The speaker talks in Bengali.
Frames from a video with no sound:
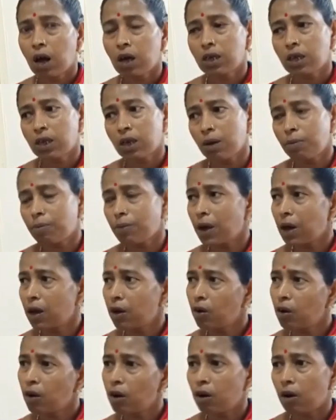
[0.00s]
আজকে
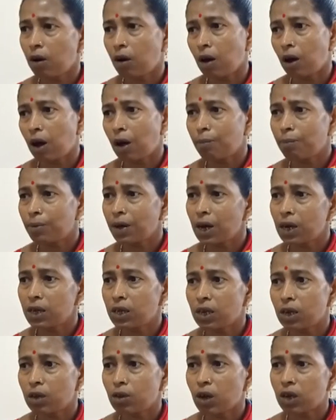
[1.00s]
প্রায় হ আমরা
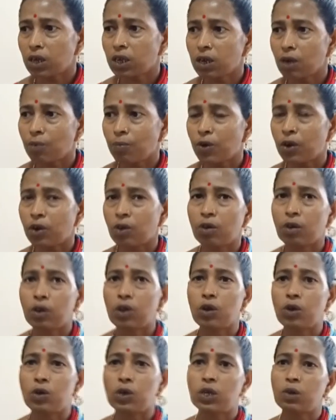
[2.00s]
এসি তো আজকে পনেরো
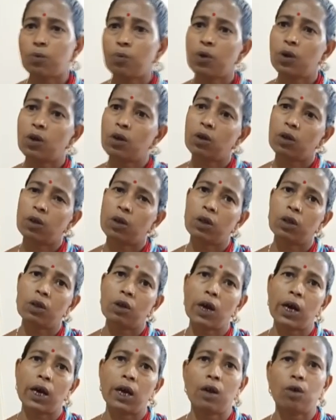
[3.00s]
দিন হয়েছে পনেরো দিন
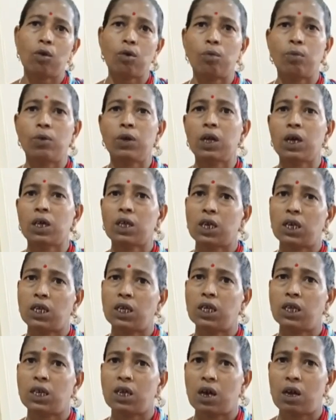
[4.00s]
ধরে এরকমই
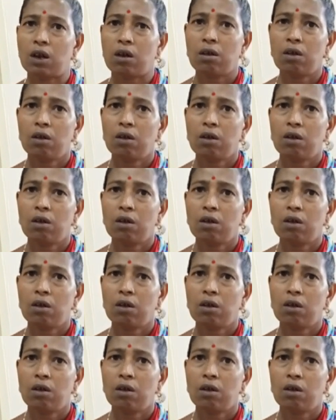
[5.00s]
দেখতেছি স্যার